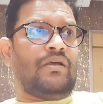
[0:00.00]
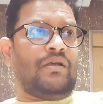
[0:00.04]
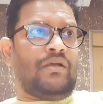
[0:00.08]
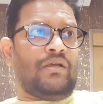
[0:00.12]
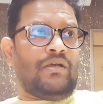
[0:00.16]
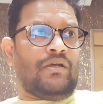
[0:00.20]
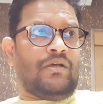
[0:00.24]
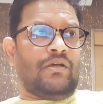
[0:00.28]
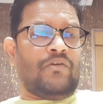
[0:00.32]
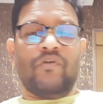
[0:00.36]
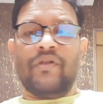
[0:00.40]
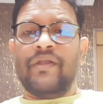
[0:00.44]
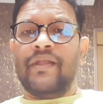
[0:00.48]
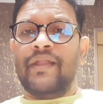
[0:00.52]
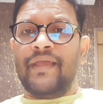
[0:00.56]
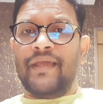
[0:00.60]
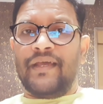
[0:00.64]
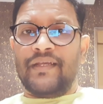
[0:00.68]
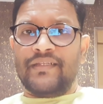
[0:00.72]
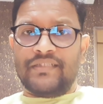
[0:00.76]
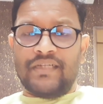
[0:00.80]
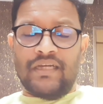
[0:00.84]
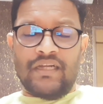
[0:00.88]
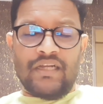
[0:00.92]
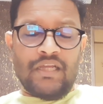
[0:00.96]
वन डे का
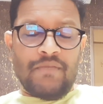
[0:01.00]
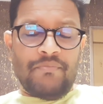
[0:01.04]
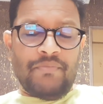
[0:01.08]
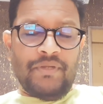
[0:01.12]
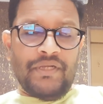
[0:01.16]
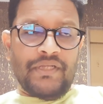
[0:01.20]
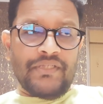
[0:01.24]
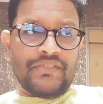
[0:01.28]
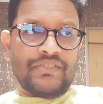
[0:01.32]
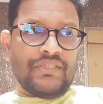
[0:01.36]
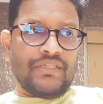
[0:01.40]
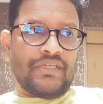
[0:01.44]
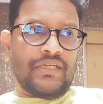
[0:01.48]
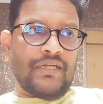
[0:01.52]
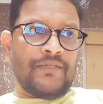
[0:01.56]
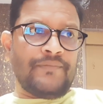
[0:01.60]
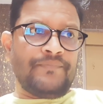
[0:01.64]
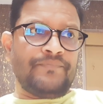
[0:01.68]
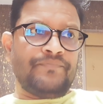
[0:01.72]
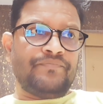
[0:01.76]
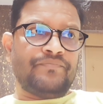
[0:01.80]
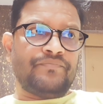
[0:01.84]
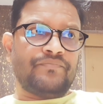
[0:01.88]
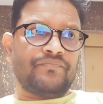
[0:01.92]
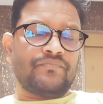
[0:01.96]
चार्ट है बी का
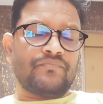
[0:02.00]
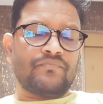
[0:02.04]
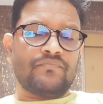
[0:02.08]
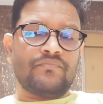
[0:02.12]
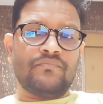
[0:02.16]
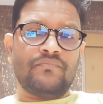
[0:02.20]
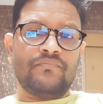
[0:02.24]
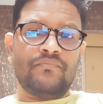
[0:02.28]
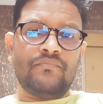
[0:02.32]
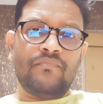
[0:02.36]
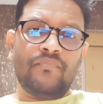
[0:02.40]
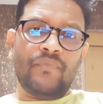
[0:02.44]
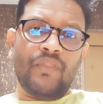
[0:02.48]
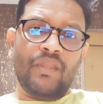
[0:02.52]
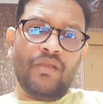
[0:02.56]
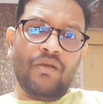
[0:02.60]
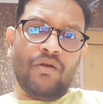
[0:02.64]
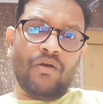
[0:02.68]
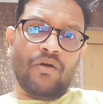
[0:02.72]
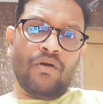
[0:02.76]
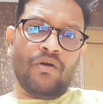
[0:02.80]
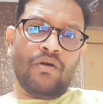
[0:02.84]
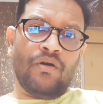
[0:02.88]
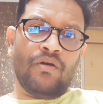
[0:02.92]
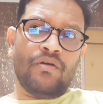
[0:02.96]

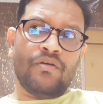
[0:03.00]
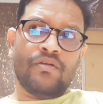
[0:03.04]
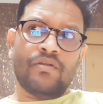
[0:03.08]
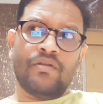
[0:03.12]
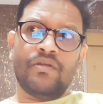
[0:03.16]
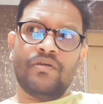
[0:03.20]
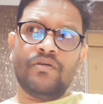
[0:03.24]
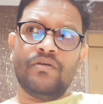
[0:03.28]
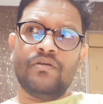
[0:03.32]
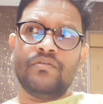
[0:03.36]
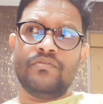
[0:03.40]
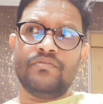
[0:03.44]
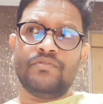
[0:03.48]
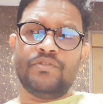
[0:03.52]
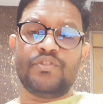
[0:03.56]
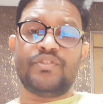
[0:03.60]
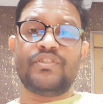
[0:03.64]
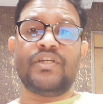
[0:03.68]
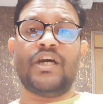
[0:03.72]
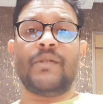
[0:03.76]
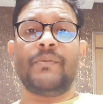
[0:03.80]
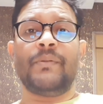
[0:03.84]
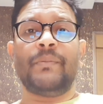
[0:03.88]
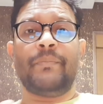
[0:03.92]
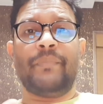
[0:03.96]
और जो
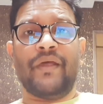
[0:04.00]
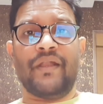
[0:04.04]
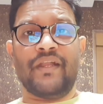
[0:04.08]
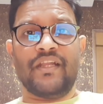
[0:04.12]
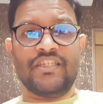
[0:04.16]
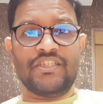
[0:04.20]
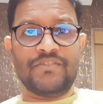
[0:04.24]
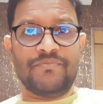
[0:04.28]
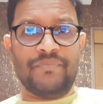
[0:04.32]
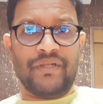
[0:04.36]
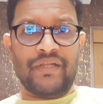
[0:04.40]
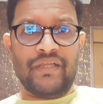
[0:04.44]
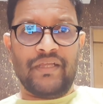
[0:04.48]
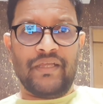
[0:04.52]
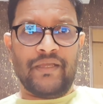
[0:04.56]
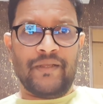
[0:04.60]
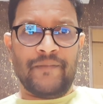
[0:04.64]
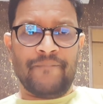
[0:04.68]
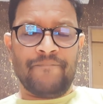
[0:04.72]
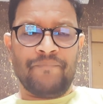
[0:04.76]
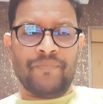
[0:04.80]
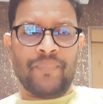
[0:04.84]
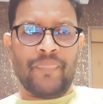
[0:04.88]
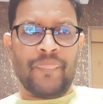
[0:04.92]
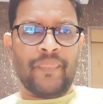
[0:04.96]
चार्ट पे पैटर्न्स बने हैं